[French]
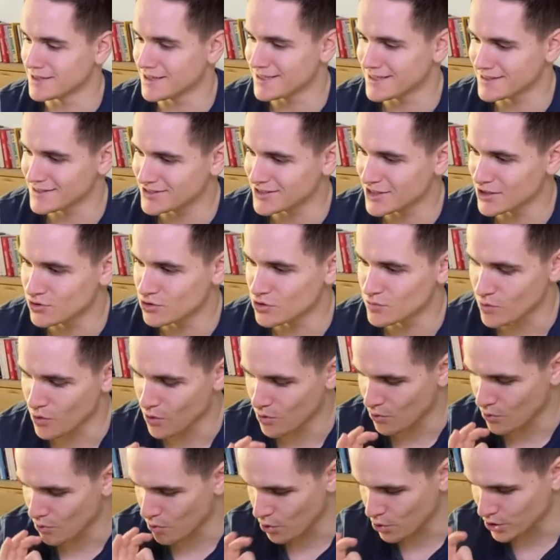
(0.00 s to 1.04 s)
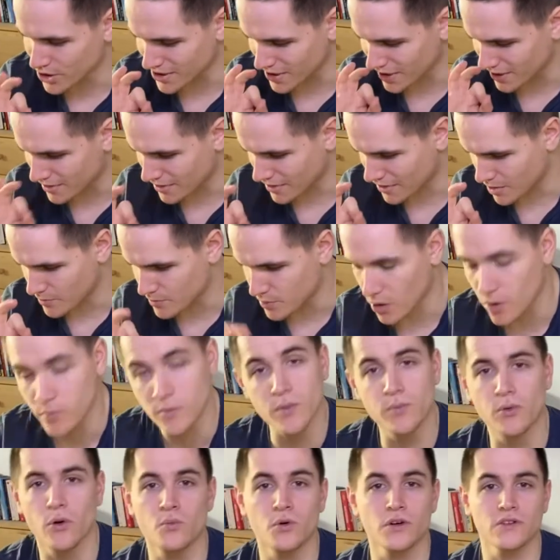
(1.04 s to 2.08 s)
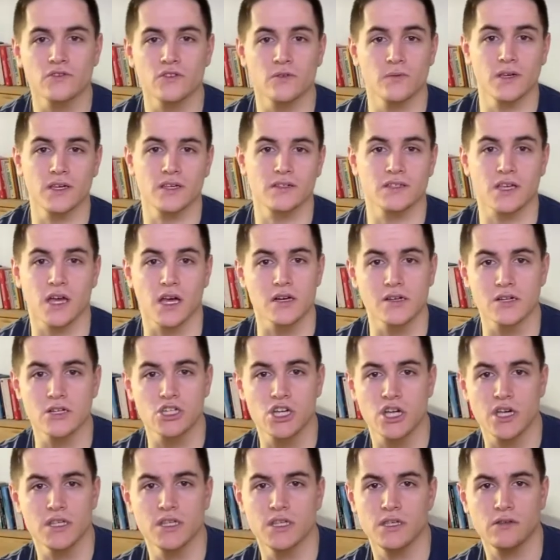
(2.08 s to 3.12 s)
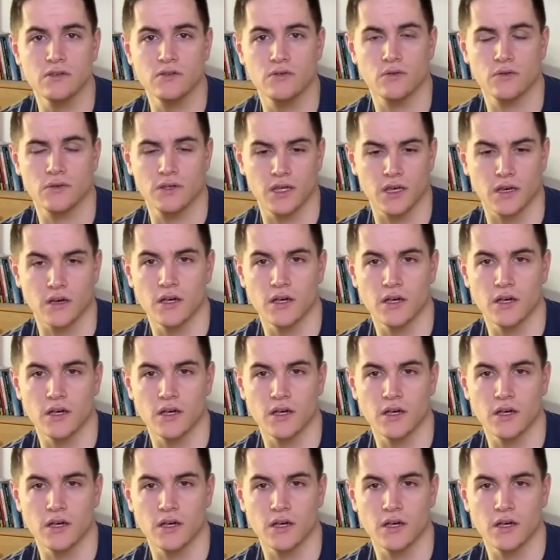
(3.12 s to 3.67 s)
Strictement aucun rapport. Mais pour moi, ce mec, c'est un génie sur Terre.